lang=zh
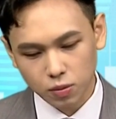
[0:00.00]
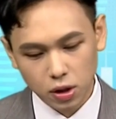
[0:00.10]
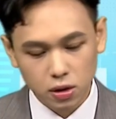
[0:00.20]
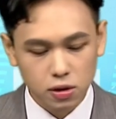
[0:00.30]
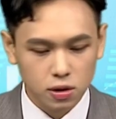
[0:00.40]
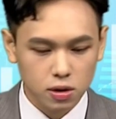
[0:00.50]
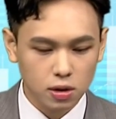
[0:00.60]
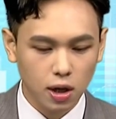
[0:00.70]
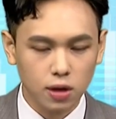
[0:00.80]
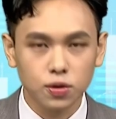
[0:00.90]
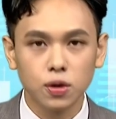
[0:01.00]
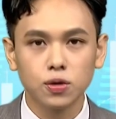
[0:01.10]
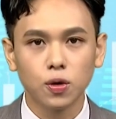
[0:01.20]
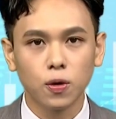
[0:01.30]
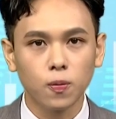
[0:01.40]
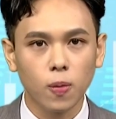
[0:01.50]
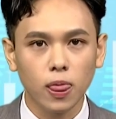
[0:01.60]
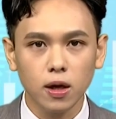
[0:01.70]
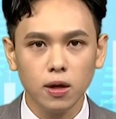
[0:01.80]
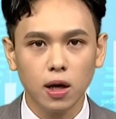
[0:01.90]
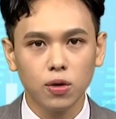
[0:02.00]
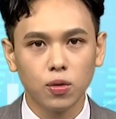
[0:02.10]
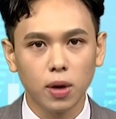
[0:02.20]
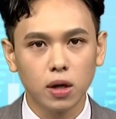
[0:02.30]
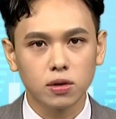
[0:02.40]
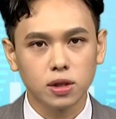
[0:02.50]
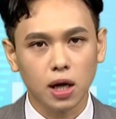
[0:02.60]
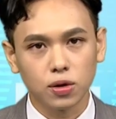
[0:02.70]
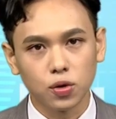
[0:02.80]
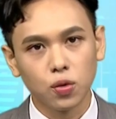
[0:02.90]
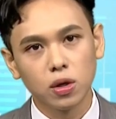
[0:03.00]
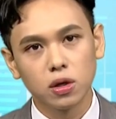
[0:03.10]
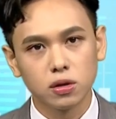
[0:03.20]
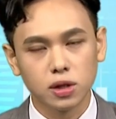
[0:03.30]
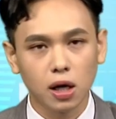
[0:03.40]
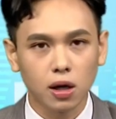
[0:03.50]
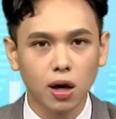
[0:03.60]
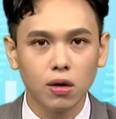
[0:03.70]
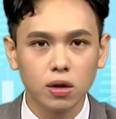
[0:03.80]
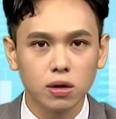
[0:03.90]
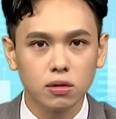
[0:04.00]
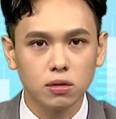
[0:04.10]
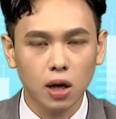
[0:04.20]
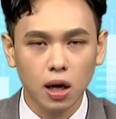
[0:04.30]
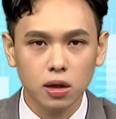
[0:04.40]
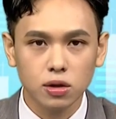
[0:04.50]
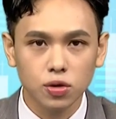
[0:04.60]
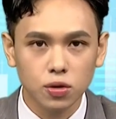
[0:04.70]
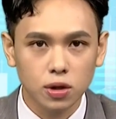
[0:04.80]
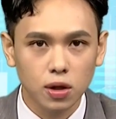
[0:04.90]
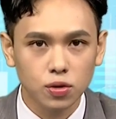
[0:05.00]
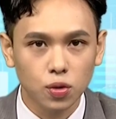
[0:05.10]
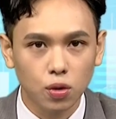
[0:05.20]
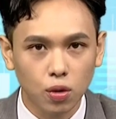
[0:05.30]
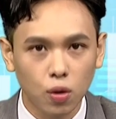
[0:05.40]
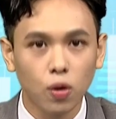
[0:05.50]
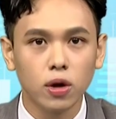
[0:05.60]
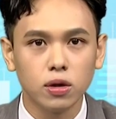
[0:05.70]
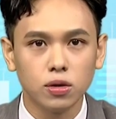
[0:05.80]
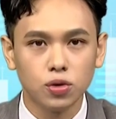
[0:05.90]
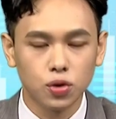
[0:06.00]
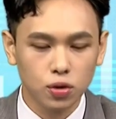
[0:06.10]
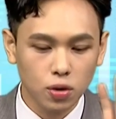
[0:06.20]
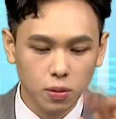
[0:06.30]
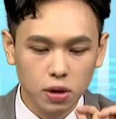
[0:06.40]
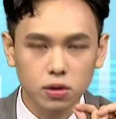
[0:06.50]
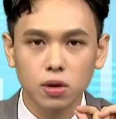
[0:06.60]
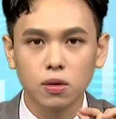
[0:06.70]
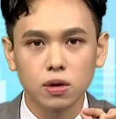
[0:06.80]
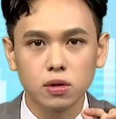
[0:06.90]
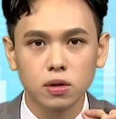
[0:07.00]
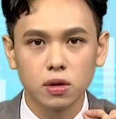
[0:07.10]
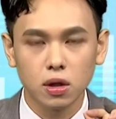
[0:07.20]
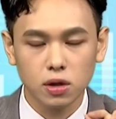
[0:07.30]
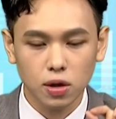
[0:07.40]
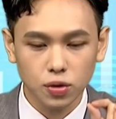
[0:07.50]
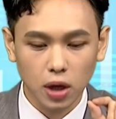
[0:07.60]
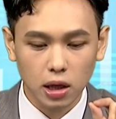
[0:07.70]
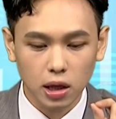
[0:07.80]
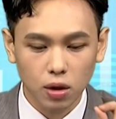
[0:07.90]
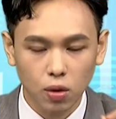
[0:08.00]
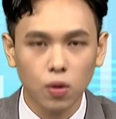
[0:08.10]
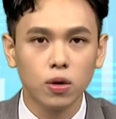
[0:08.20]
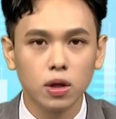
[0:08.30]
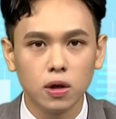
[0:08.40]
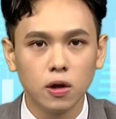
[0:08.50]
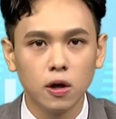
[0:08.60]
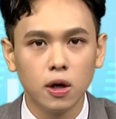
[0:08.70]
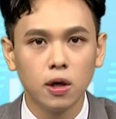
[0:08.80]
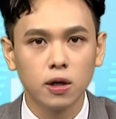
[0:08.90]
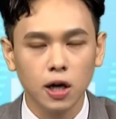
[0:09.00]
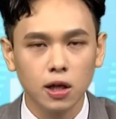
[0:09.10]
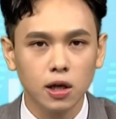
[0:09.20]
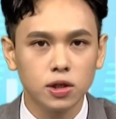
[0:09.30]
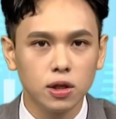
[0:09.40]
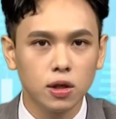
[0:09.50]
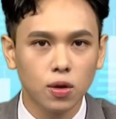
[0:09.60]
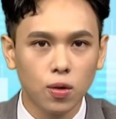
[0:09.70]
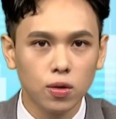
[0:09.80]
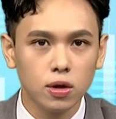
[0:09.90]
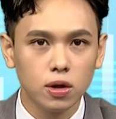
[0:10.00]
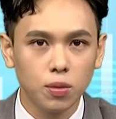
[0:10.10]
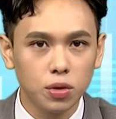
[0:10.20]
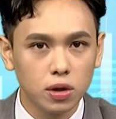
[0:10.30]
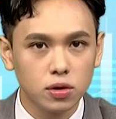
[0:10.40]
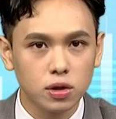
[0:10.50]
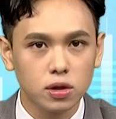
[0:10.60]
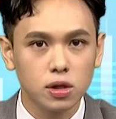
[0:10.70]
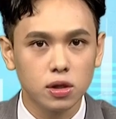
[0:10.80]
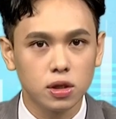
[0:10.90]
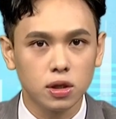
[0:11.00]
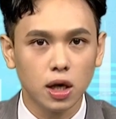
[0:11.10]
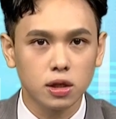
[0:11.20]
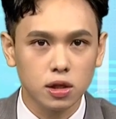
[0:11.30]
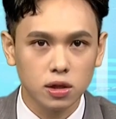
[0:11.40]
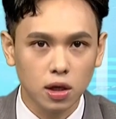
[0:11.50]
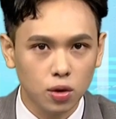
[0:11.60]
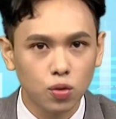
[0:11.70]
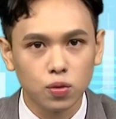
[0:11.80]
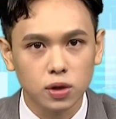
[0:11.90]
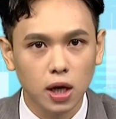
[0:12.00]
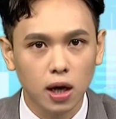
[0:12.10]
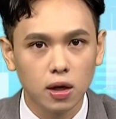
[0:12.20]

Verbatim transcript: 迷失啦，就是说一档股票涨多了、涨高了，它就叫做贵，绝对没有这回事，而是要去看它的获利，看它今年的获利能不能支撑起它现在的股价。